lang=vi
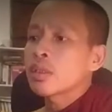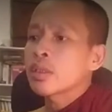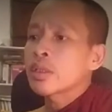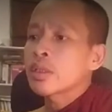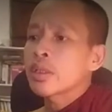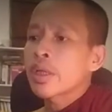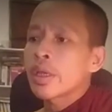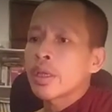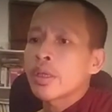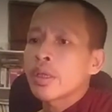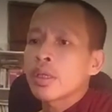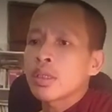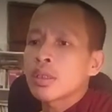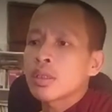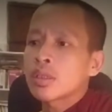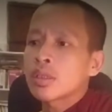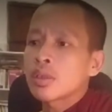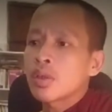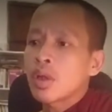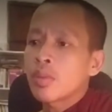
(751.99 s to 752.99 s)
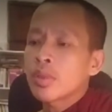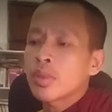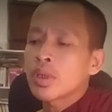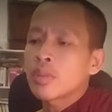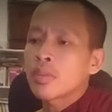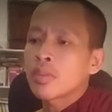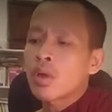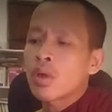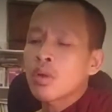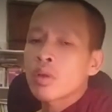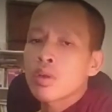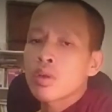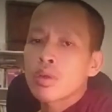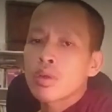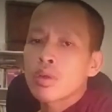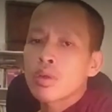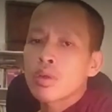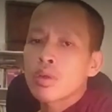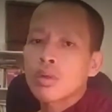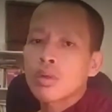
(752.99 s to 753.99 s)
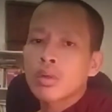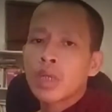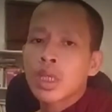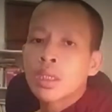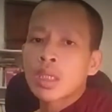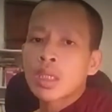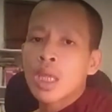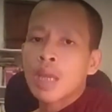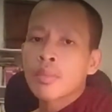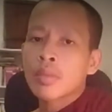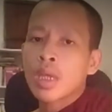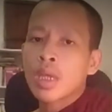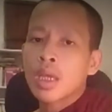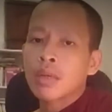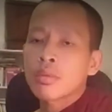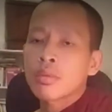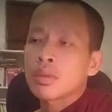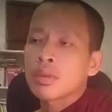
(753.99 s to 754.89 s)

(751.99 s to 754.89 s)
rừng cây rừng trọp rừng bò cây nè tam đan